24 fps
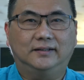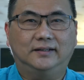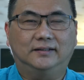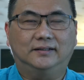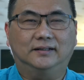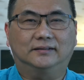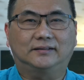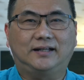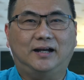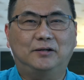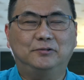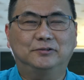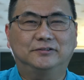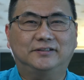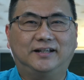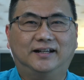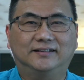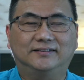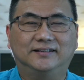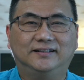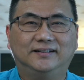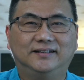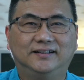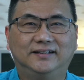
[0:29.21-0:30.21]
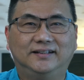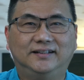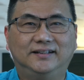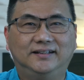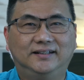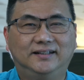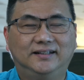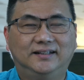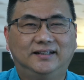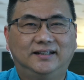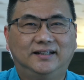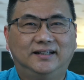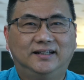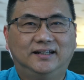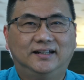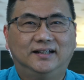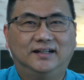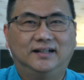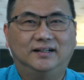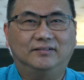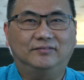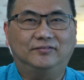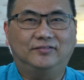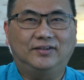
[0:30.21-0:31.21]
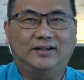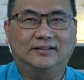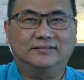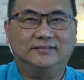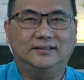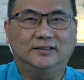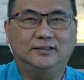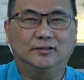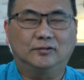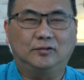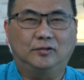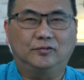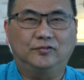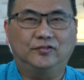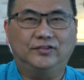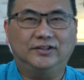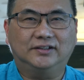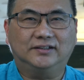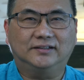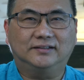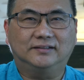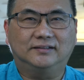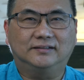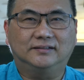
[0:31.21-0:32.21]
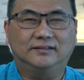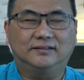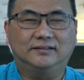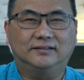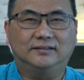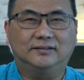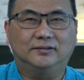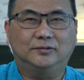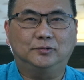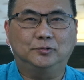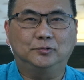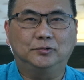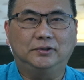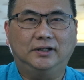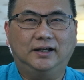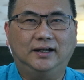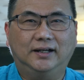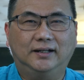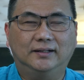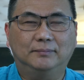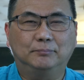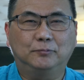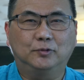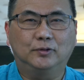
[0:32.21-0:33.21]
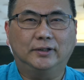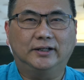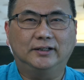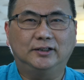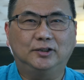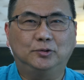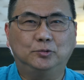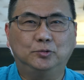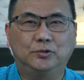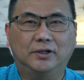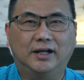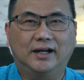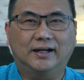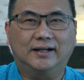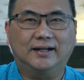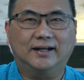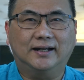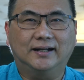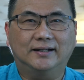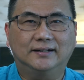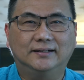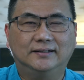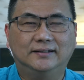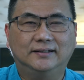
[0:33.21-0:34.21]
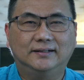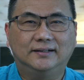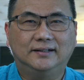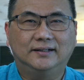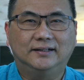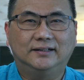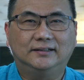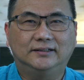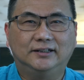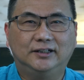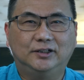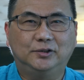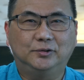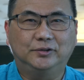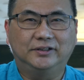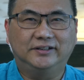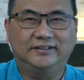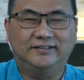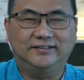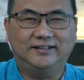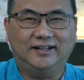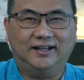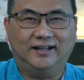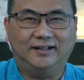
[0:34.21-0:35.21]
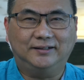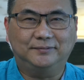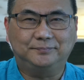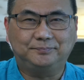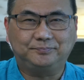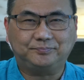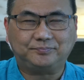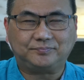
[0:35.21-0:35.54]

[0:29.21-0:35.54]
Kita tahu saat ini vaksin COVID sudah mulai digunakan di Indonesia.